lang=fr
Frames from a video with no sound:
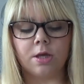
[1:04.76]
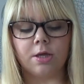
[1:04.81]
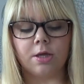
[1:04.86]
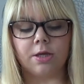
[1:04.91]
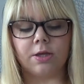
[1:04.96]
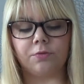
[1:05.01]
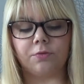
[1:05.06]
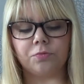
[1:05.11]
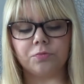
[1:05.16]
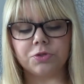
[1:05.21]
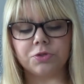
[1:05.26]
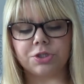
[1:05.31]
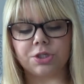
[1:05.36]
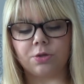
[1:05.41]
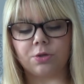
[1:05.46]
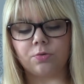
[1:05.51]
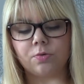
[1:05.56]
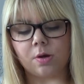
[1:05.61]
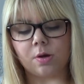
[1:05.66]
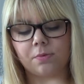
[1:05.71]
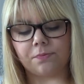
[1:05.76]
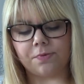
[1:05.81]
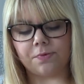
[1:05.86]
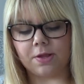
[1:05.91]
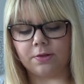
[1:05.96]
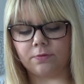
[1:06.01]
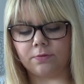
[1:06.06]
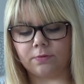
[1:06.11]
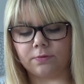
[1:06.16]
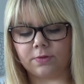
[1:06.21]
Et donc j'ai eu en
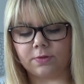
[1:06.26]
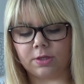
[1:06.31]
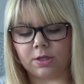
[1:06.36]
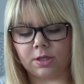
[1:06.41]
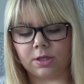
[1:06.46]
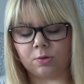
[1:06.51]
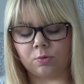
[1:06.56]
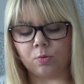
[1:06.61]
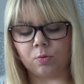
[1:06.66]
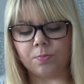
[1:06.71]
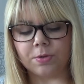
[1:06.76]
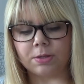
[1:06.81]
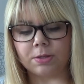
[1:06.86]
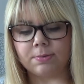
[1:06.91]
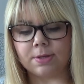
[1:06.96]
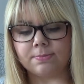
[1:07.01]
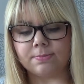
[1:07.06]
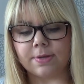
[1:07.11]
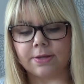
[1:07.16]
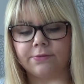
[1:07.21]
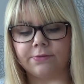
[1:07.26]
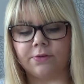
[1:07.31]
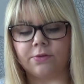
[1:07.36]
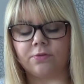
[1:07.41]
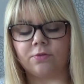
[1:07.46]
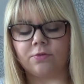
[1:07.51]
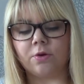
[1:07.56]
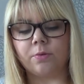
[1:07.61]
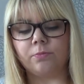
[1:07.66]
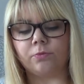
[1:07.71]
fait des comprimés de
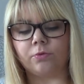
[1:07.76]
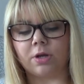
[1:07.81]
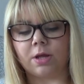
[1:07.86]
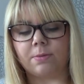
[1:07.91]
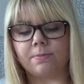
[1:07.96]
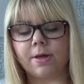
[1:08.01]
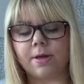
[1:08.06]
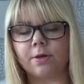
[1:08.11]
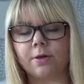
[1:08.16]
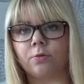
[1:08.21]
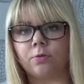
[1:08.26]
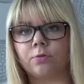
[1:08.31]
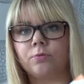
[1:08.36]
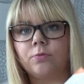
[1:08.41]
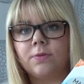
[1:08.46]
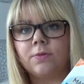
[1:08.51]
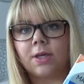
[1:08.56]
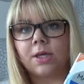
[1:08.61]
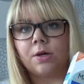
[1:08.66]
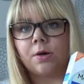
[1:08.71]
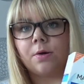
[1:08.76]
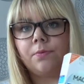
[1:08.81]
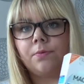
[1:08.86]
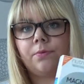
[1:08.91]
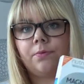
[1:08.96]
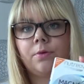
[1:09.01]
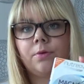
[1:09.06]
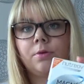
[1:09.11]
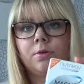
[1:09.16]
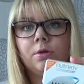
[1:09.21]
magnésium de la marque
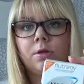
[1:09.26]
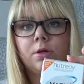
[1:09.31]
Nutriov